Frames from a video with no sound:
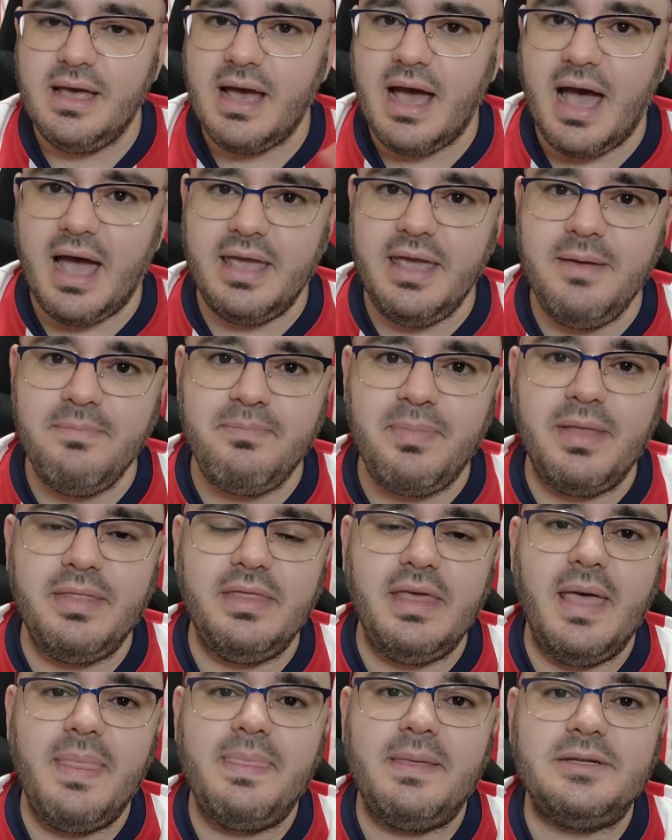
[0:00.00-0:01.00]
Ahí
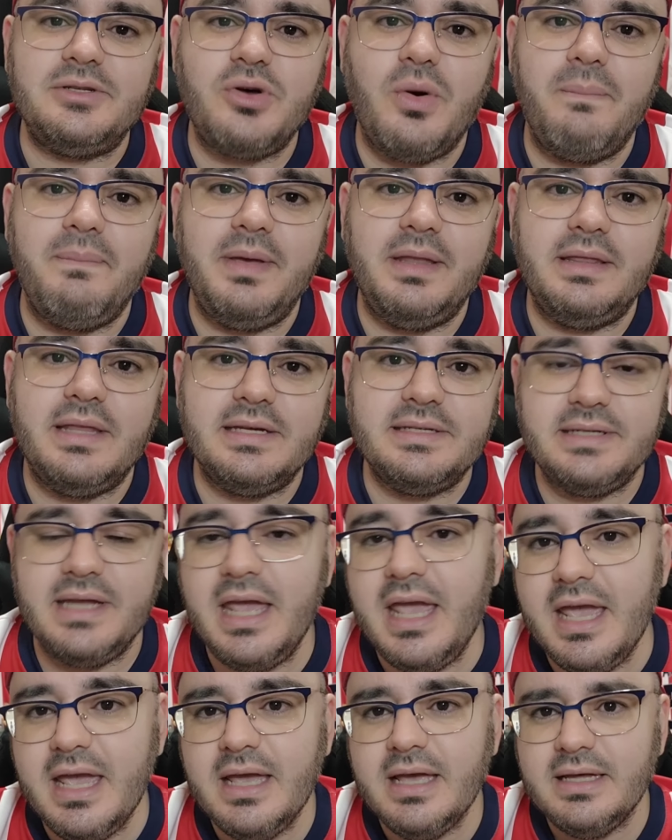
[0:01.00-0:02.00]
pendientes compitas.
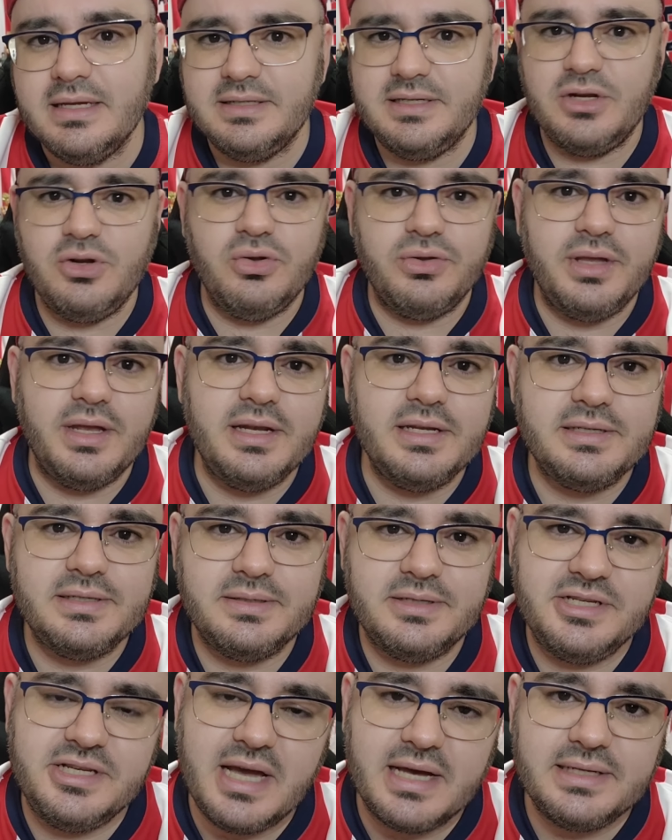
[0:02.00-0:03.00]
Y si no
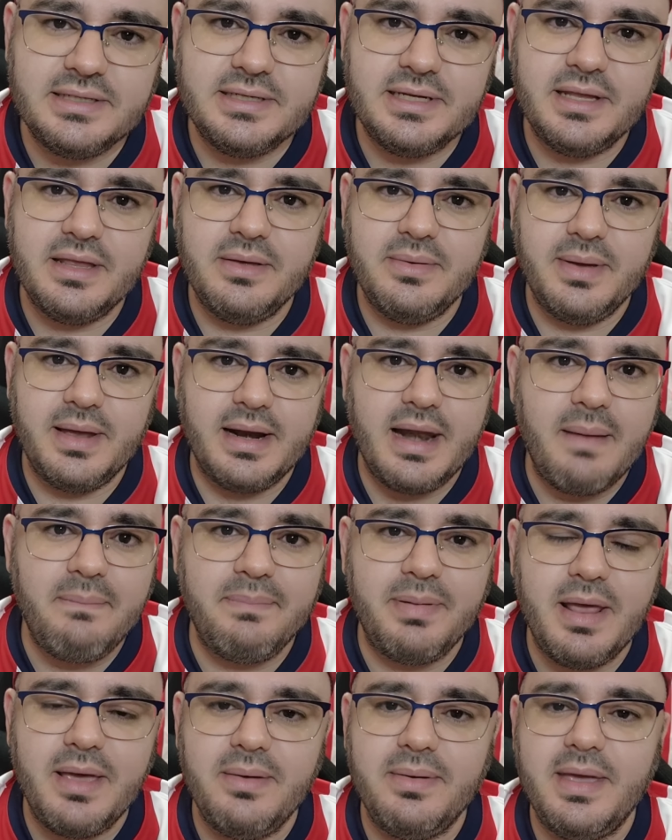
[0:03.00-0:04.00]
tienes chance de ver la
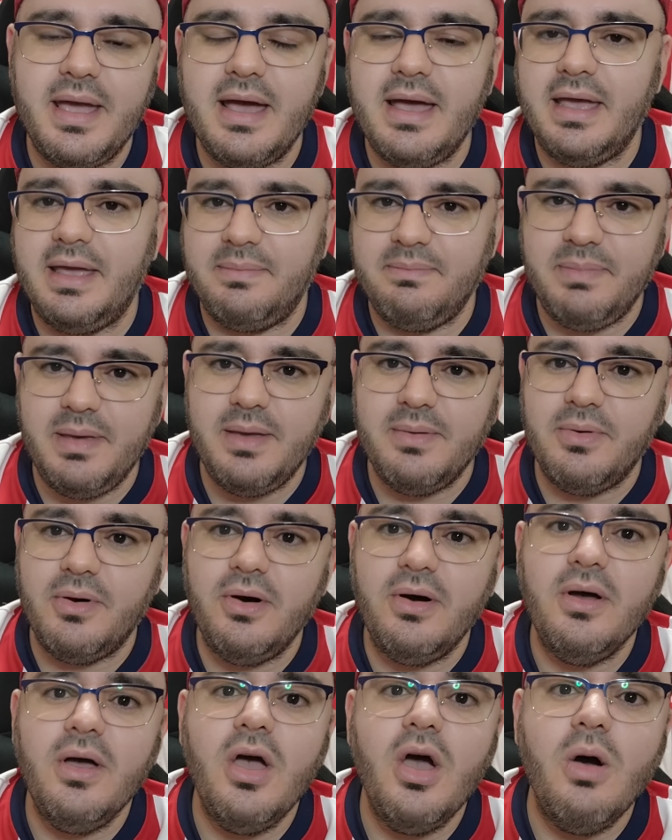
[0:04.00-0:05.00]
previa en
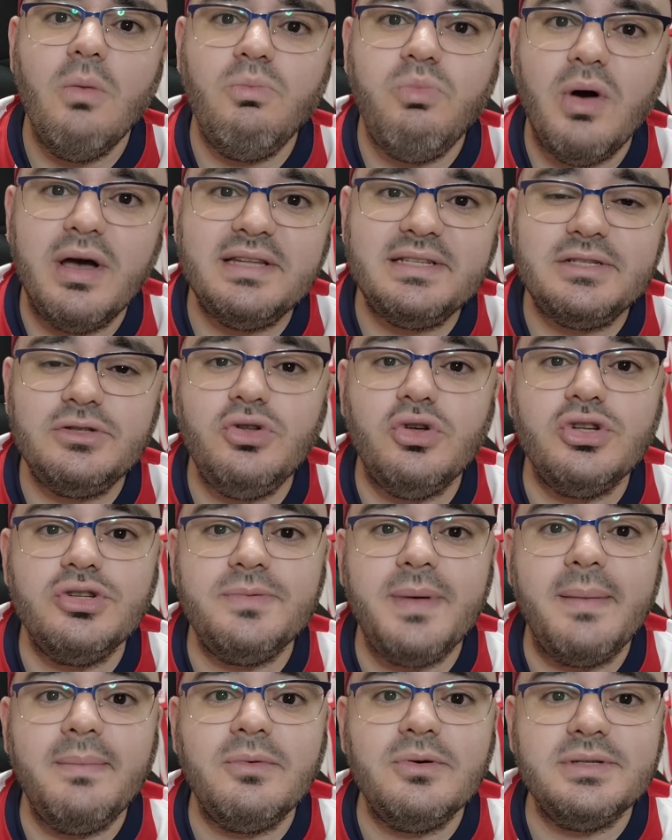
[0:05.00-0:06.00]
vivo, pues nos
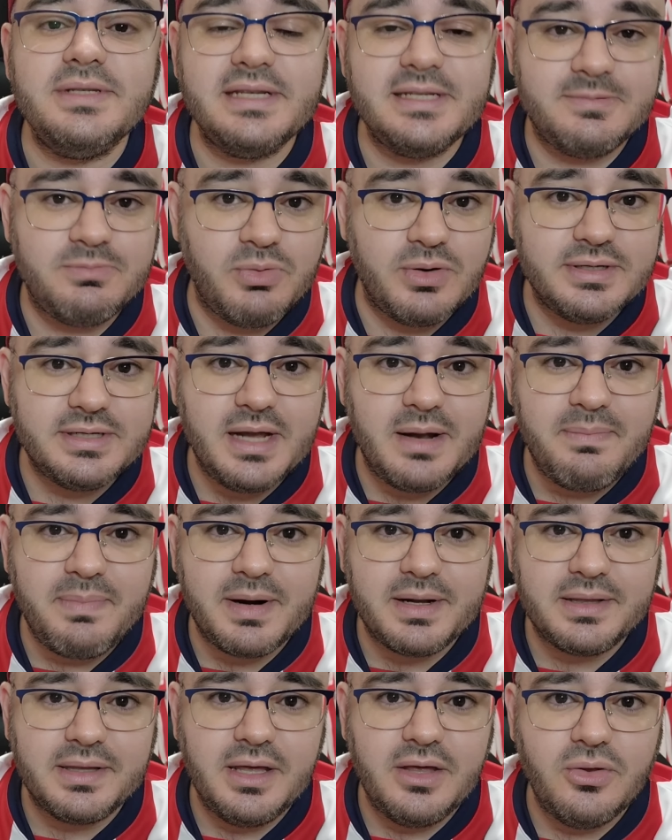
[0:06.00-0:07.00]
vemos después del
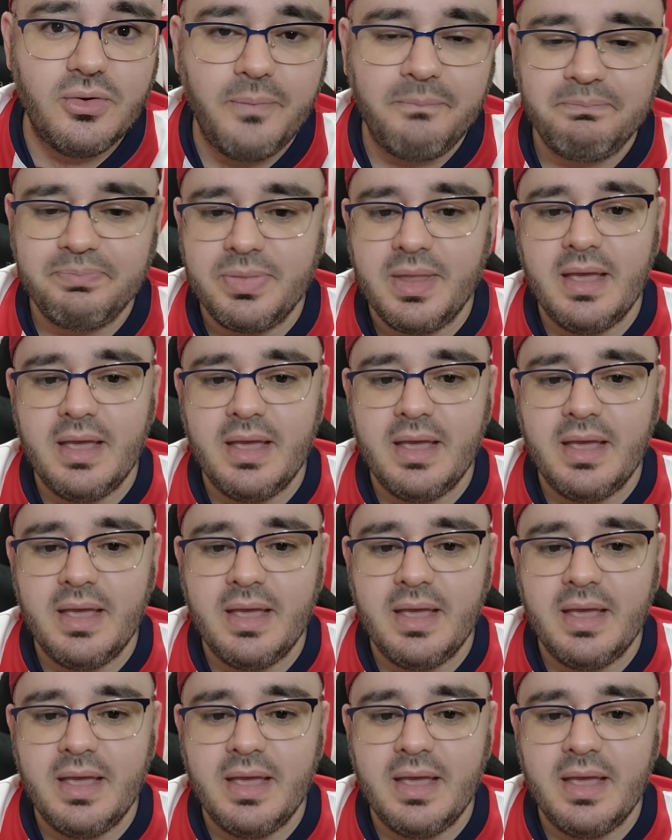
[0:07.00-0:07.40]
partido.